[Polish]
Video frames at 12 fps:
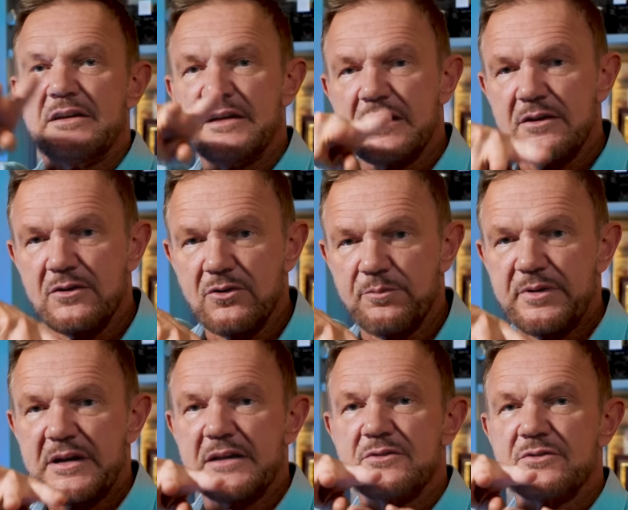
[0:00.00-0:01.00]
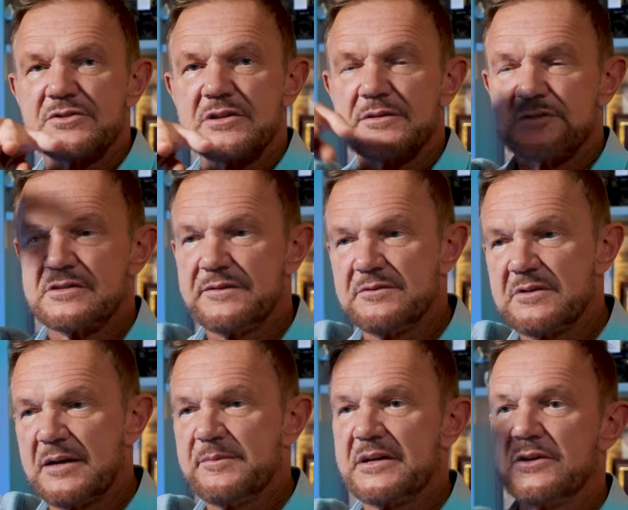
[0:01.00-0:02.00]
i jak operator źle zostawił
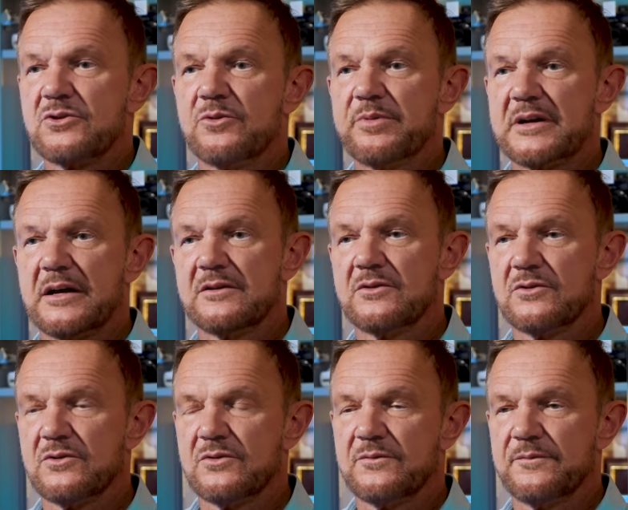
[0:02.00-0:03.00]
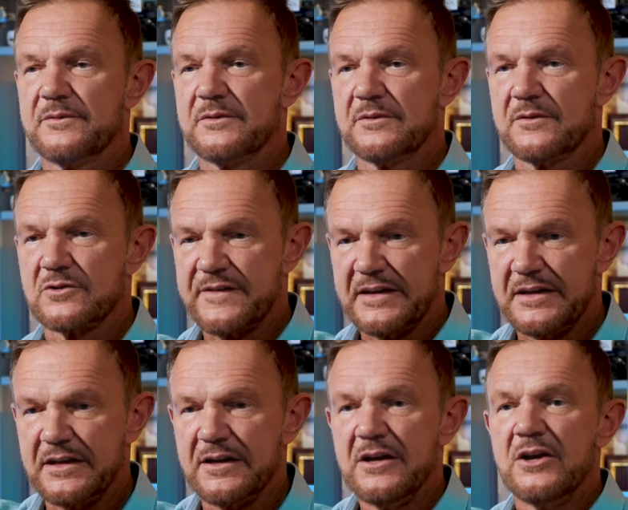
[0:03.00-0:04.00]
kamerę, to, opera, to e,
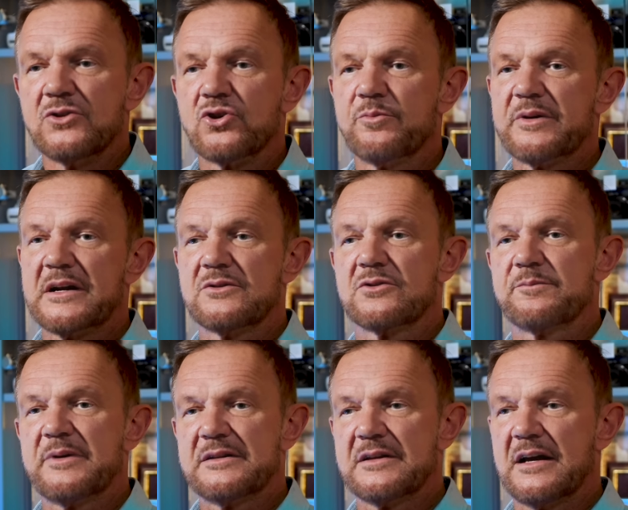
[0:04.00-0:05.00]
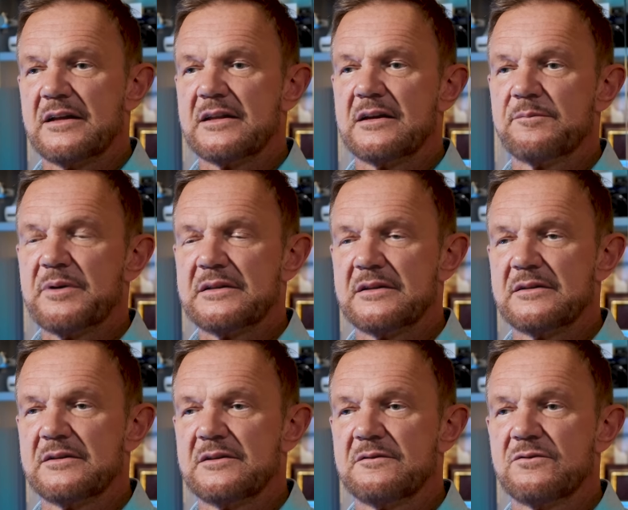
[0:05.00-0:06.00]
szwękier, to operator pan, pan
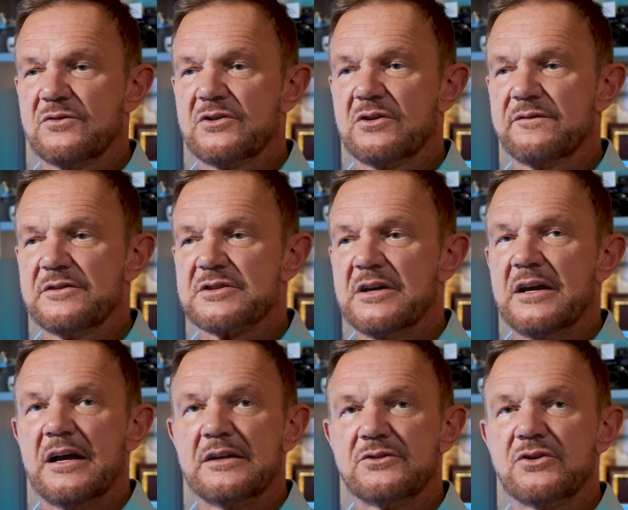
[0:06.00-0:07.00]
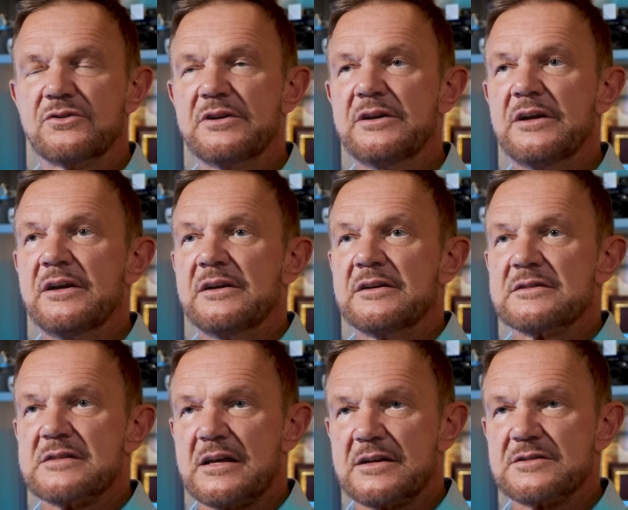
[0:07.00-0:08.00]
e, Wójtowicz, Antoni,
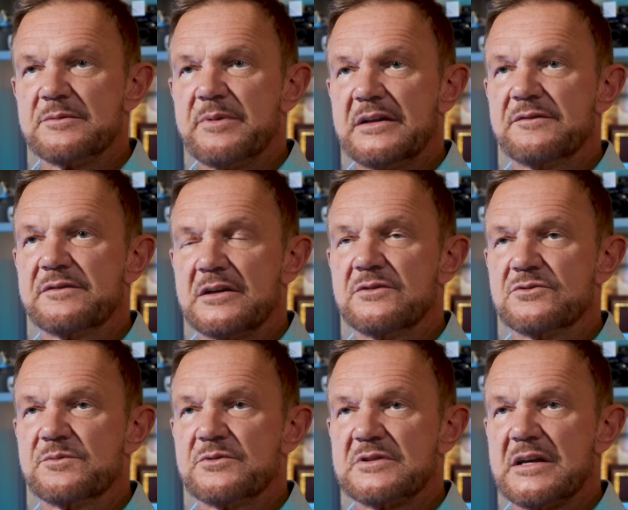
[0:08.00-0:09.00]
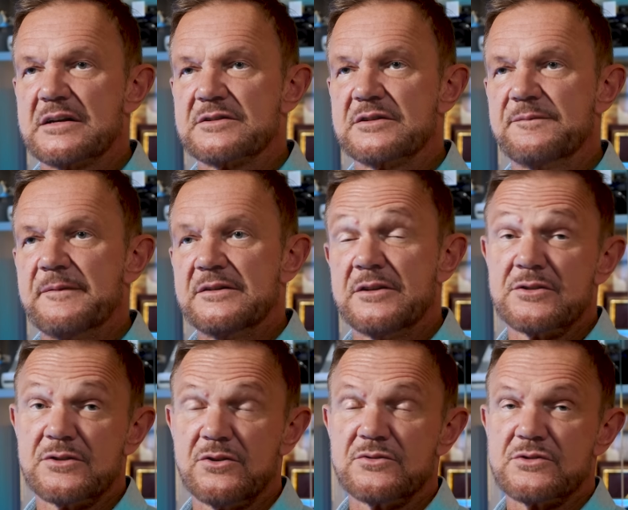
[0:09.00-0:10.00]
starszy pan, wtedy już był starszy,
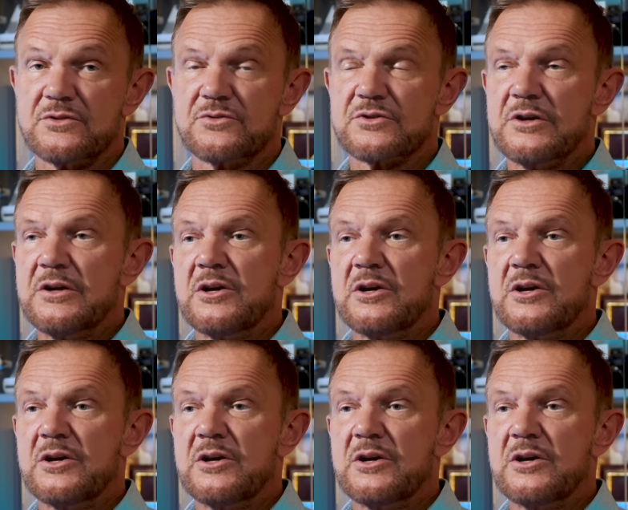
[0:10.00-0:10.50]
żyjący już,